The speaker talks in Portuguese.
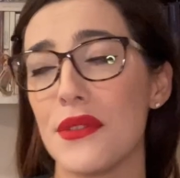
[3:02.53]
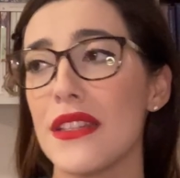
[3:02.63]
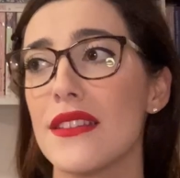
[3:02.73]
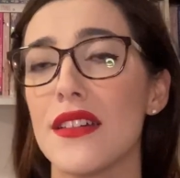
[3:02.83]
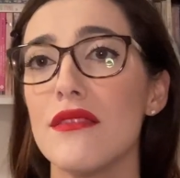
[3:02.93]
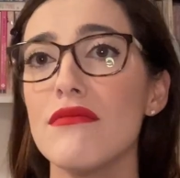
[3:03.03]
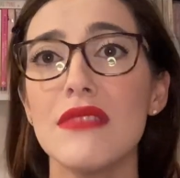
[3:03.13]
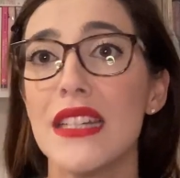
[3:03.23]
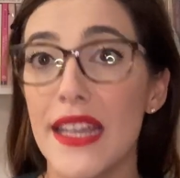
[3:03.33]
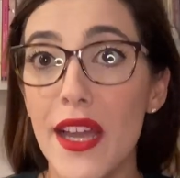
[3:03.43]
então
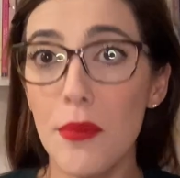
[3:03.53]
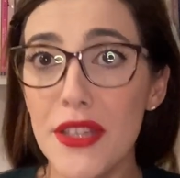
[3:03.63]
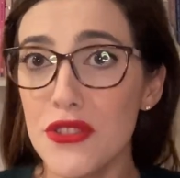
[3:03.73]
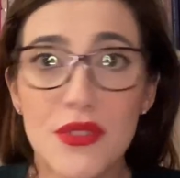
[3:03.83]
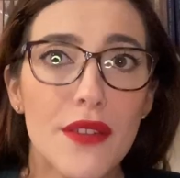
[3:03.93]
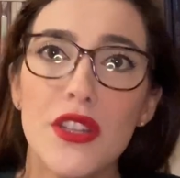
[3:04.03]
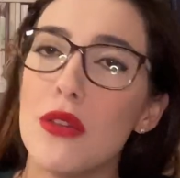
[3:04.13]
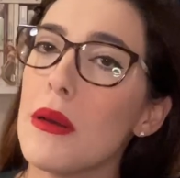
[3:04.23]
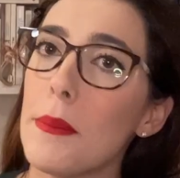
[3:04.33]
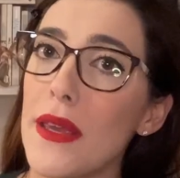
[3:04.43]
realmente não teve
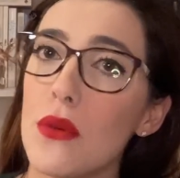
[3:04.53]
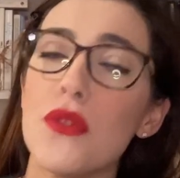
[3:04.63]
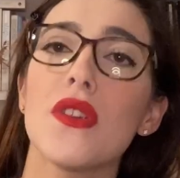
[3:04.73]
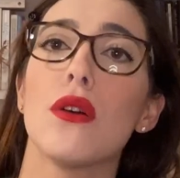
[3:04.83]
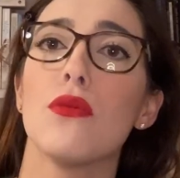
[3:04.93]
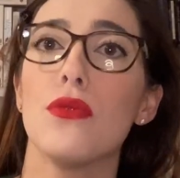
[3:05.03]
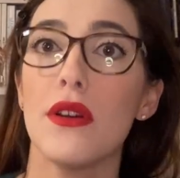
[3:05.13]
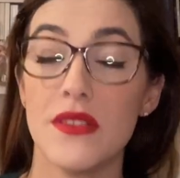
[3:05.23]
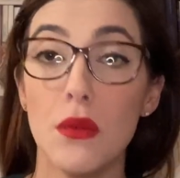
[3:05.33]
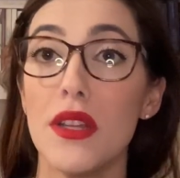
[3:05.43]
nenhuma repercussão.
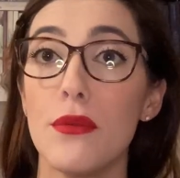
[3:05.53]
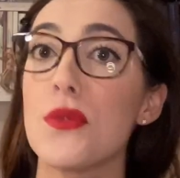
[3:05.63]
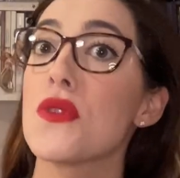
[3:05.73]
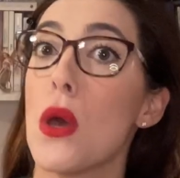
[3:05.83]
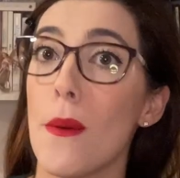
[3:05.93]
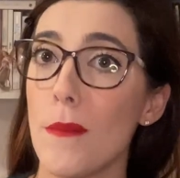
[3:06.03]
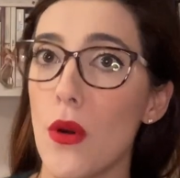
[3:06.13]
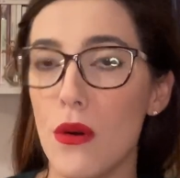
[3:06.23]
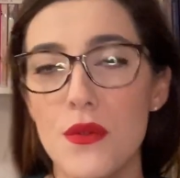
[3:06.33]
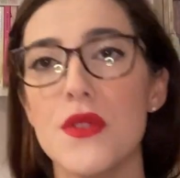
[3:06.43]
São livros
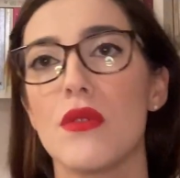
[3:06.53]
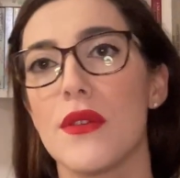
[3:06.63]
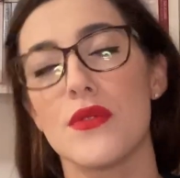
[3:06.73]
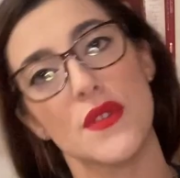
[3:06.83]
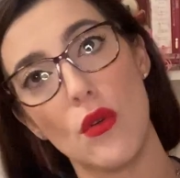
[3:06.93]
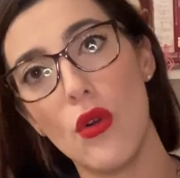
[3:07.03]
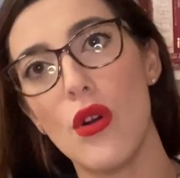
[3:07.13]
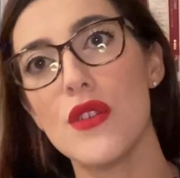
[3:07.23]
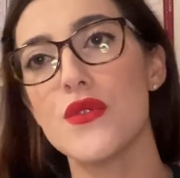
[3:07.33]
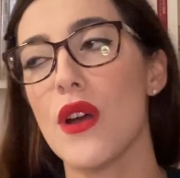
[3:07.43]
bons, são livros que eu
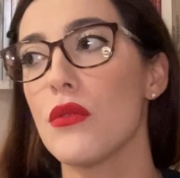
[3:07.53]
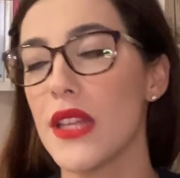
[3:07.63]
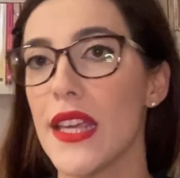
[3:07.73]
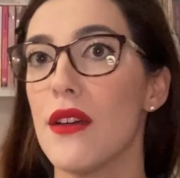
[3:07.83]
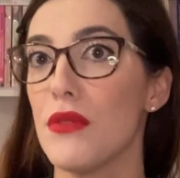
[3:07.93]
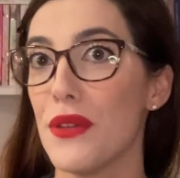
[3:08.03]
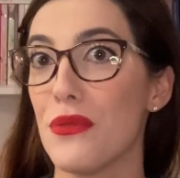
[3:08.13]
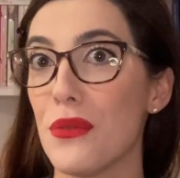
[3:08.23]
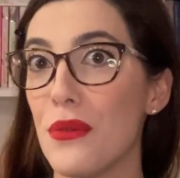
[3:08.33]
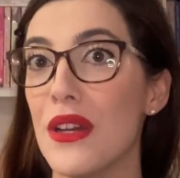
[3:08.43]
gosto, A Aldeia é um
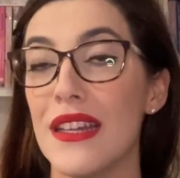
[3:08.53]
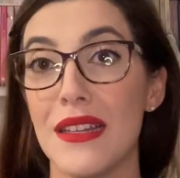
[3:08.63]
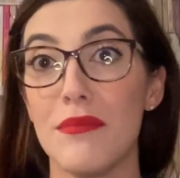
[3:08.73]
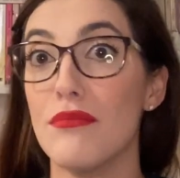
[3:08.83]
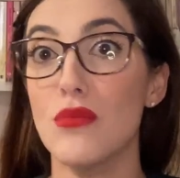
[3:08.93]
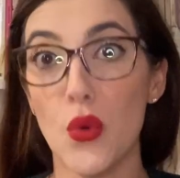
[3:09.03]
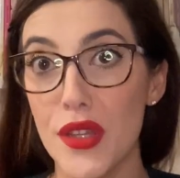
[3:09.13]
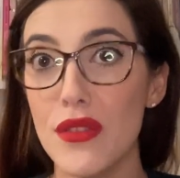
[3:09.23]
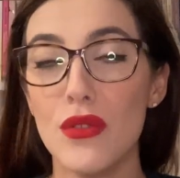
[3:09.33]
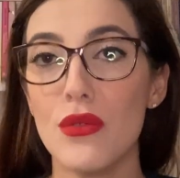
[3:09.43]
livro
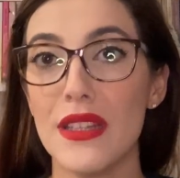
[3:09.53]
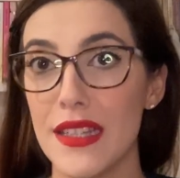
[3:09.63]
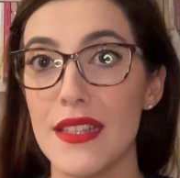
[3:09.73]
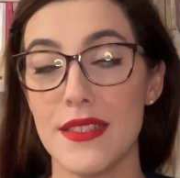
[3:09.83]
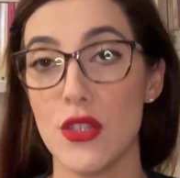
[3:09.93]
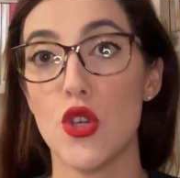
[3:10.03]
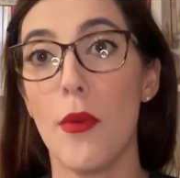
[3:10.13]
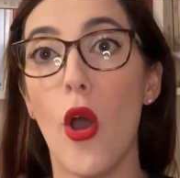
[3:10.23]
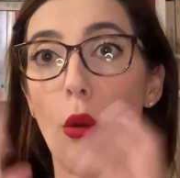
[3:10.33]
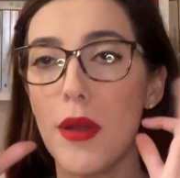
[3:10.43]
muito interessante, é
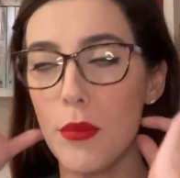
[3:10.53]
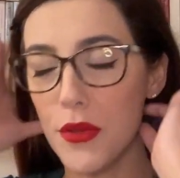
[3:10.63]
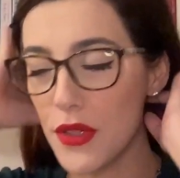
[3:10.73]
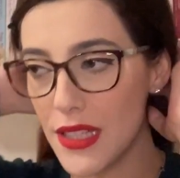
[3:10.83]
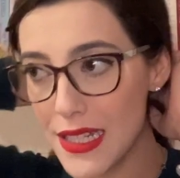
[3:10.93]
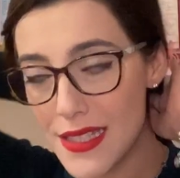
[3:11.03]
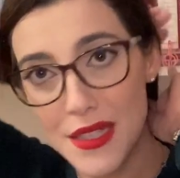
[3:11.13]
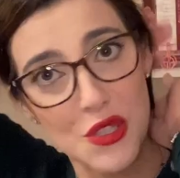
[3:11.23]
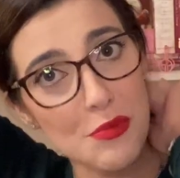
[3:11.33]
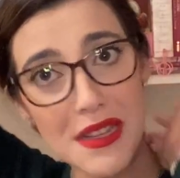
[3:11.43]
uma obra muito
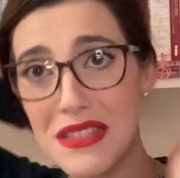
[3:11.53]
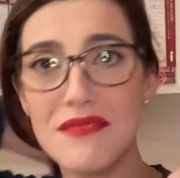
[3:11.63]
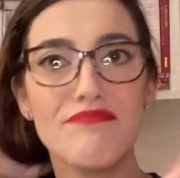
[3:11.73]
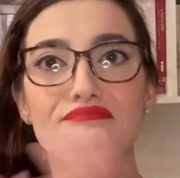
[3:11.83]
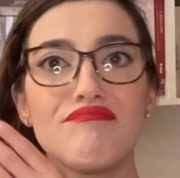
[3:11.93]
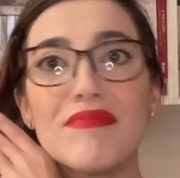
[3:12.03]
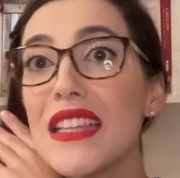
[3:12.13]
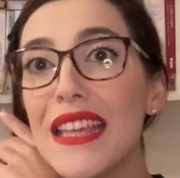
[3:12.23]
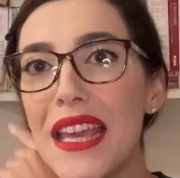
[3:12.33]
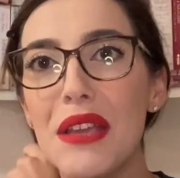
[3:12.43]
interessante, mas
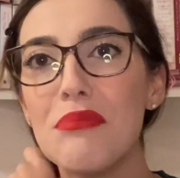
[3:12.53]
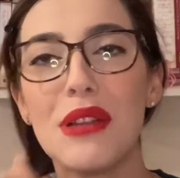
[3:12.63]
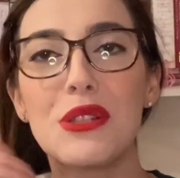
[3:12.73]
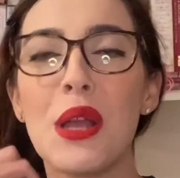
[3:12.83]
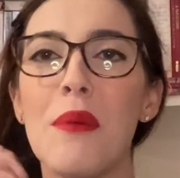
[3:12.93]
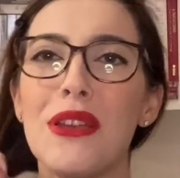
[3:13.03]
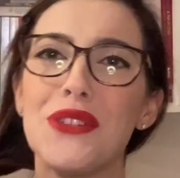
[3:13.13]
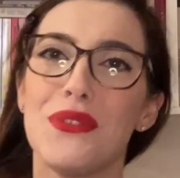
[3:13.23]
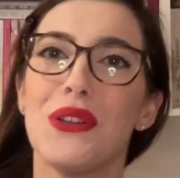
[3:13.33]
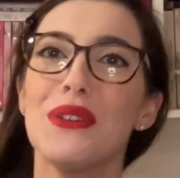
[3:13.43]
ninguém
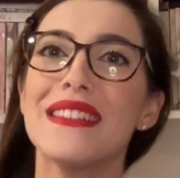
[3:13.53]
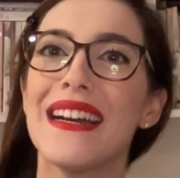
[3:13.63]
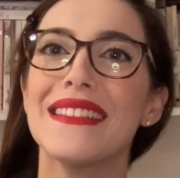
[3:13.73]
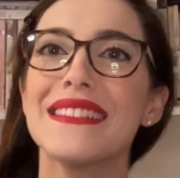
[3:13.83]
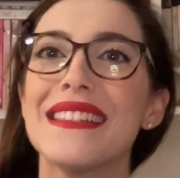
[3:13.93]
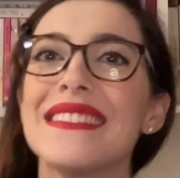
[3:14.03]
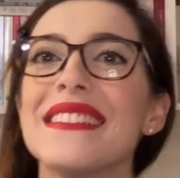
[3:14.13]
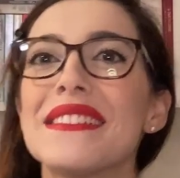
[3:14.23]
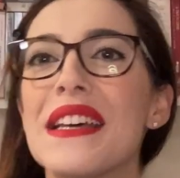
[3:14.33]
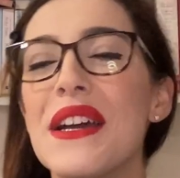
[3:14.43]
praticamente falou nada
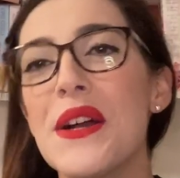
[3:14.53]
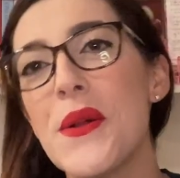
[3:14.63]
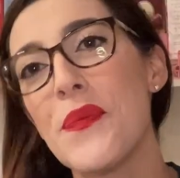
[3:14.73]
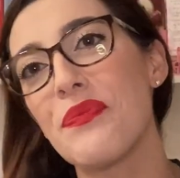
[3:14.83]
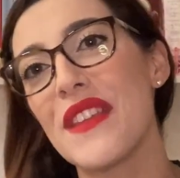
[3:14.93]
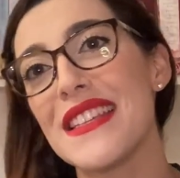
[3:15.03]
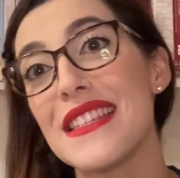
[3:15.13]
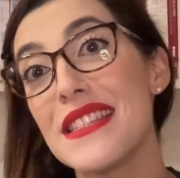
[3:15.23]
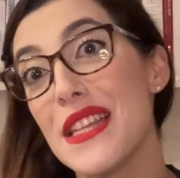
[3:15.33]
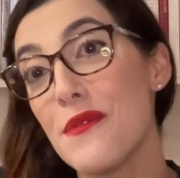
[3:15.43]
desses
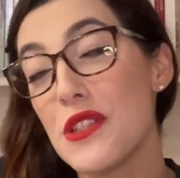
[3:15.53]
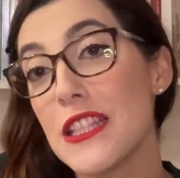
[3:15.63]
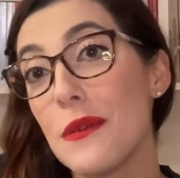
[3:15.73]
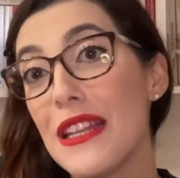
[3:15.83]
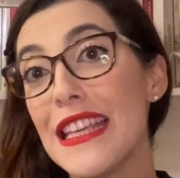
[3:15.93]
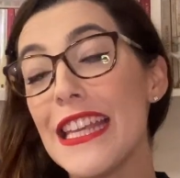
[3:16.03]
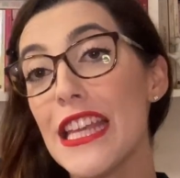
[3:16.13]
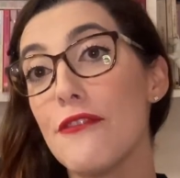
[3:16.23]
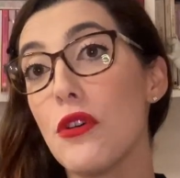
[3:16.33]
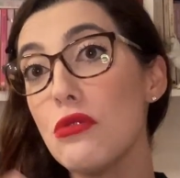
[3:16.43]
desses livros. Então ele
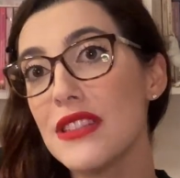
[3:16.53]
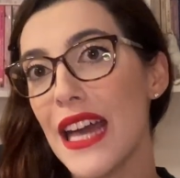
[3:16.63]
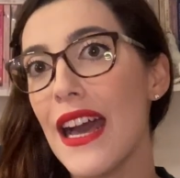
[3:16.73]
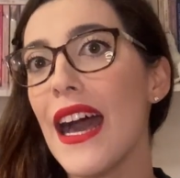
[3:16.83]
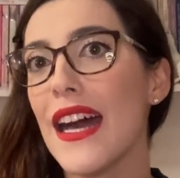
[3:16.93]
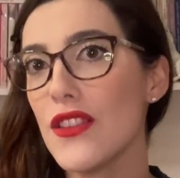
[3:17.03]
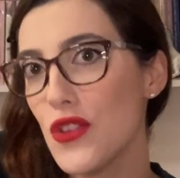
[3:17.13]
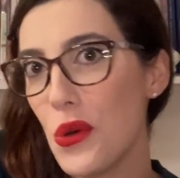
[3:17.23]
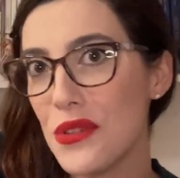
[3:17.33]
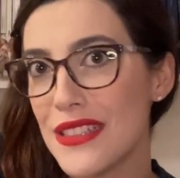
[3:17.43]
queria voltar à
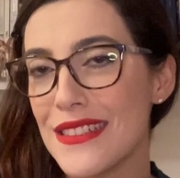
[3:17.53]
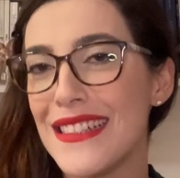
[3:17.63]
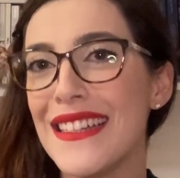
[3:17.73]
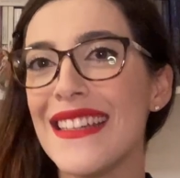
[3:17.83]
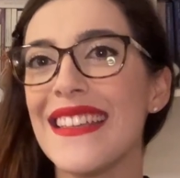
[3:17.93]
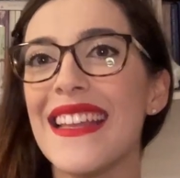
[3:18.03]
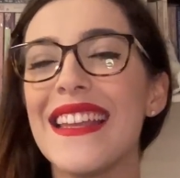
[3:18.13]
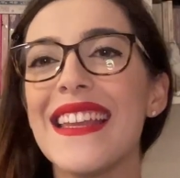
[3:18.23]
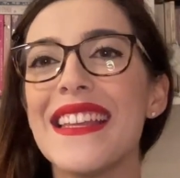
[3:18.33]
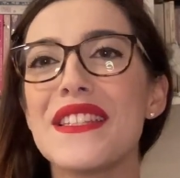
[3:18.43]
tona e ele
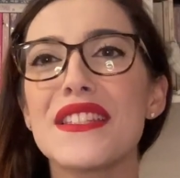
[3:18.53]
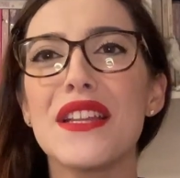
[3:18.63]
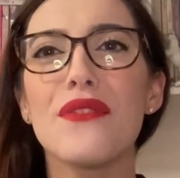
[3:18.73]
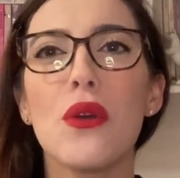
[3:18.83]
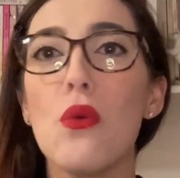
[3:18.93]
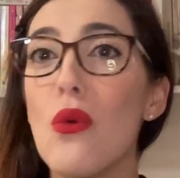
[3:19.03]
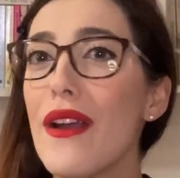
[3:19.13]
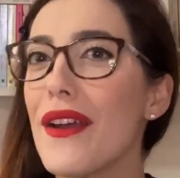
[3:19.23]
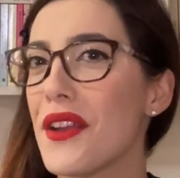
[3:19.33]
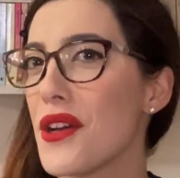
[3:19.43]
queria escrever um
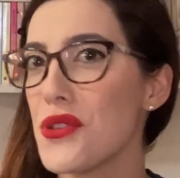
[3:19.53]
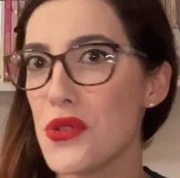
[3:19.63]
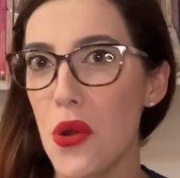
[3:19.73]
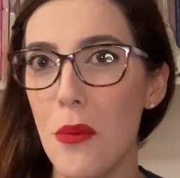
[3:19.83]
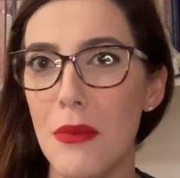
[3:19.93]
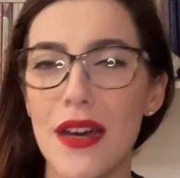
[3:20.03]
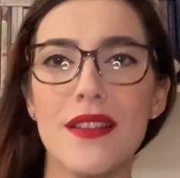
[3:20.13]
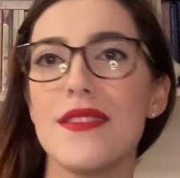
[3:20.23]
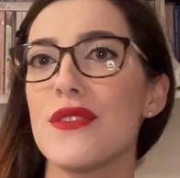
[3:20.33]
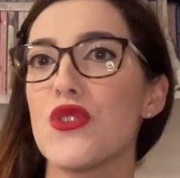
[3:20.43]
grande
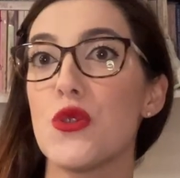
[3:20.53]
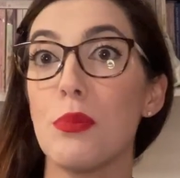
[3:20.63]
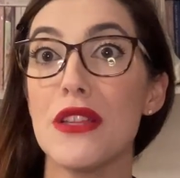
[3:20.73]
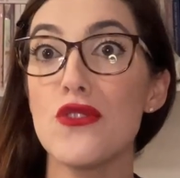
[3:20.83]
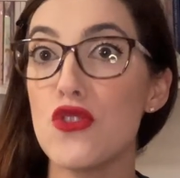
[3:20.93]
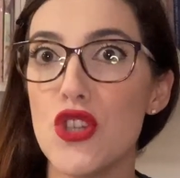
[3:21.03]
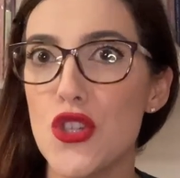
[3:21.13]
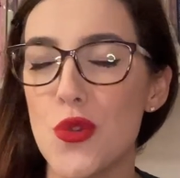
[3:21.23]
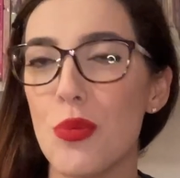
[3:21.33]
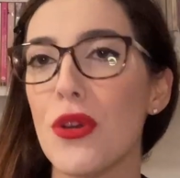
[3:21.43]
romance de
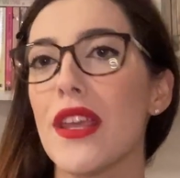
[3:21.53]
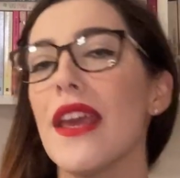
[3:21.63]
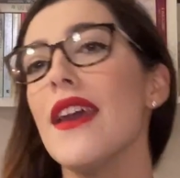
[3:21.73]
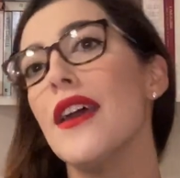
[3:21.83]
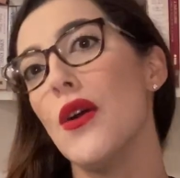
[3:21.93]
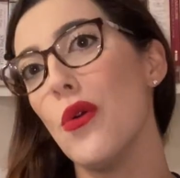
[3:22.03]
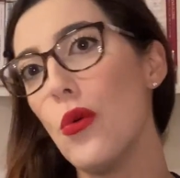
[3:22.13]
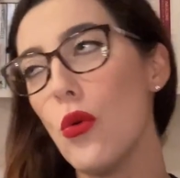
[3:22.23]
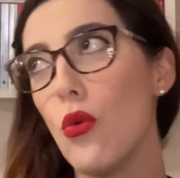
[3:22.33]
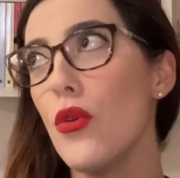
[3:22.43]
prestígio, porque
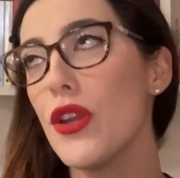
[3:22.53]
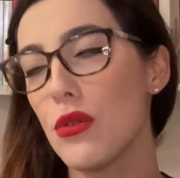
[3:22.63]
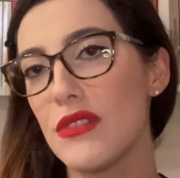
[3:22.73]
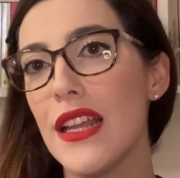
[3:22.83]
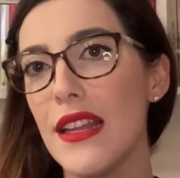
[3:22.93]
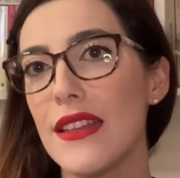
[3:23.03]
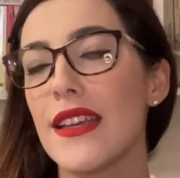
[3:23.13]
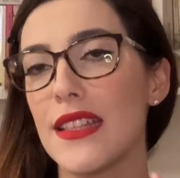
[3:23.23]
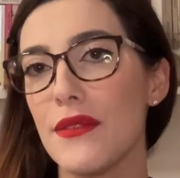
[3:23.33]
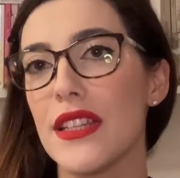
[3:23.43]
o único dele, né,
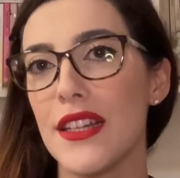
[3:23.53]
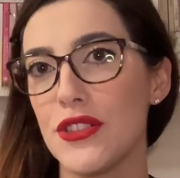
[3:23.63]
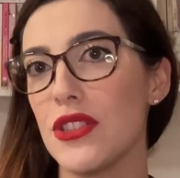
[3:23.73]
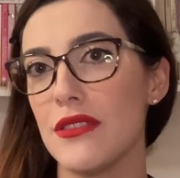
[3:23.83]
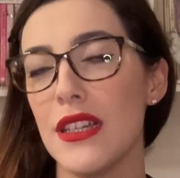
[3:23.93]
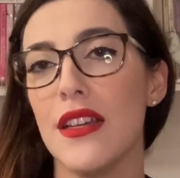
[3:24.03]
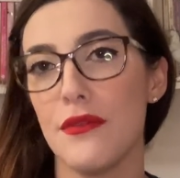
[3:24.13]
que na verdade